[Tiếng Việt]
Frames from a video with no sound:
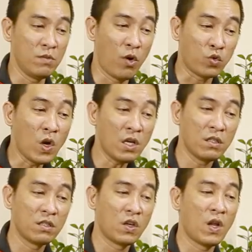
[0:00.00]
mậu tức
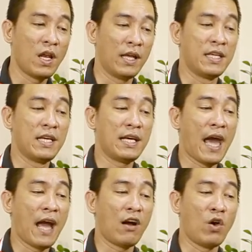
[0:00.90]
cho nên là thiên
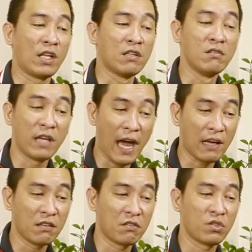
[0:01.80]
can gọi là tương khắc
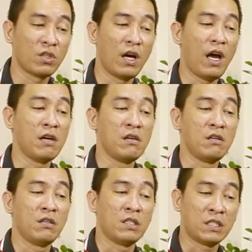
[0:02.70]
à,
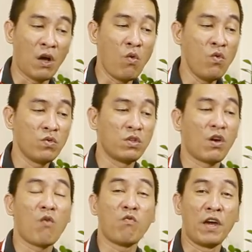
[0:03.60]
xấu cho
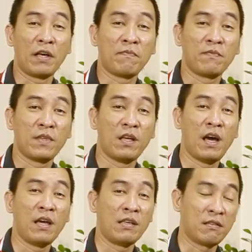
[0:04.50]
công việc
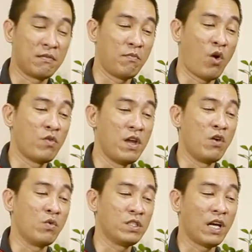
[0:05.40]
hay mọi
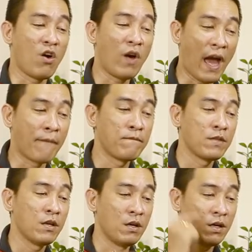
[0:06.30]
điều nó sẽ khó khăn
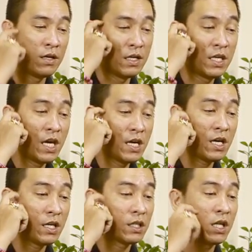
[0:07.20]
địa chi
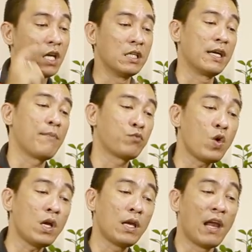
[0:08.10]
á, thìn gặp
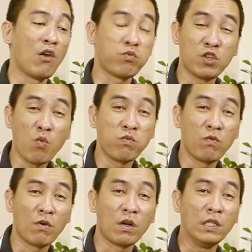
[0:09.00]
tuất là lục xung
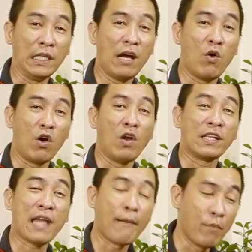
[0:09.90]
người ta còn gọi là
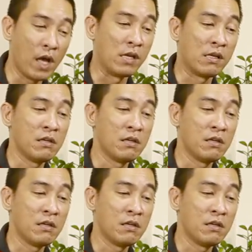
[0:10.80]
tam hình